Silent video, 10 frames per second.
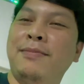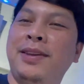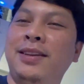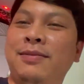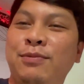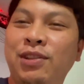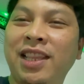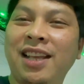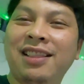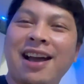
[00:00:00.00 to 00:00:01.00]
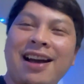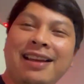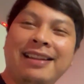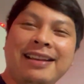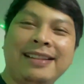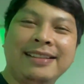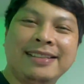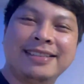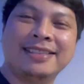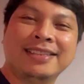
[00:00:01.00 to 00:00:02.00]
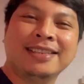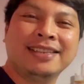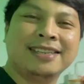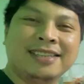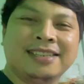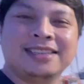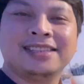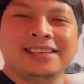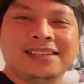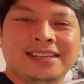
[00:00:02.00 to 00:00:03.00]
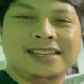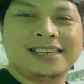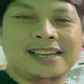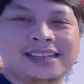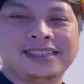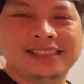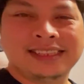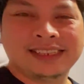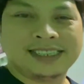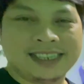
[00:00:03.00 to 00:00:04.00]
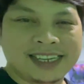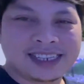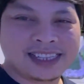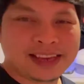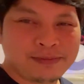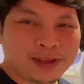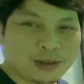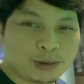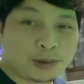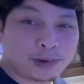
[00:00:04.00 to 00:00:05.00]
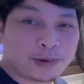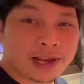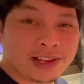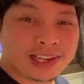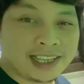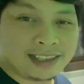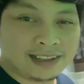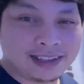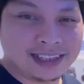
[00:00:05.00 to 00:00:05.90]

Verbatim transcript: aming munting tahanan. Ah! Yan. Next time, itutor ko kayo dito.